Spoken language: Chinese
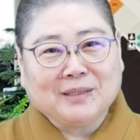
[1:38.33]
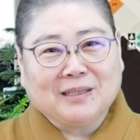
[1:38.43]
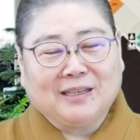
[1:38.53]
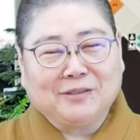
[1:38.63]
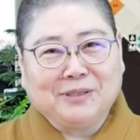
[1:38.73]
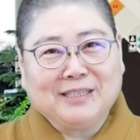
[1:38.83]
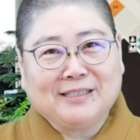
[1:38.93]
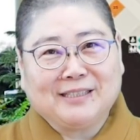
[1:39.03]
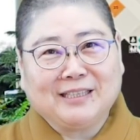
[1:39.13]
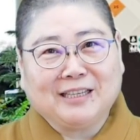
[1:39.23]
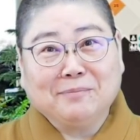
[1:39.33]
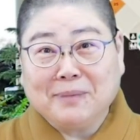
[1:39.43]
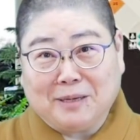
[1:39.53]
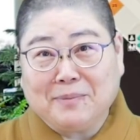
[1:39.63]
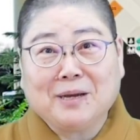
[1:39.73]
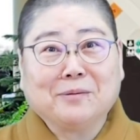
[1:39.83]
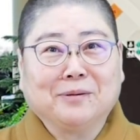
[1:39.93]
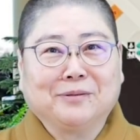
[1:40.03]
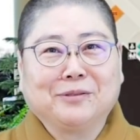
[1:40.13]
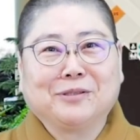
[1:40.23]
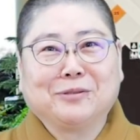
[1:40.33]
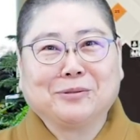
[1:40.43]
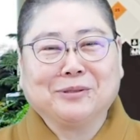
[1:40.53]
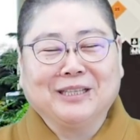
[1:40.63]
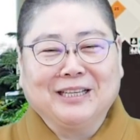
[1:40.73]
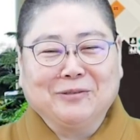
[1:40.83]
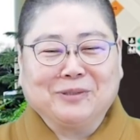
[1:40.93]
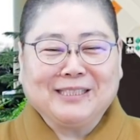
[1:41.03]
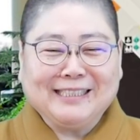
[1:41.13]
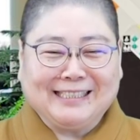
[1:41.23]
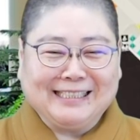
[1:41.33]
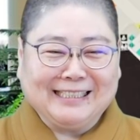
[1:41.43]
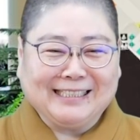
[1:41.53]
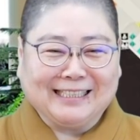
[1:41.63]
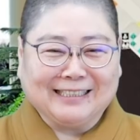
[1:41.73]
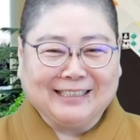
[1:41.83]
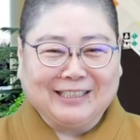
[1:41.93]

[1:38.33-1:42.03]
啊，有一件事情很美妙哦，就是说我自己心里想，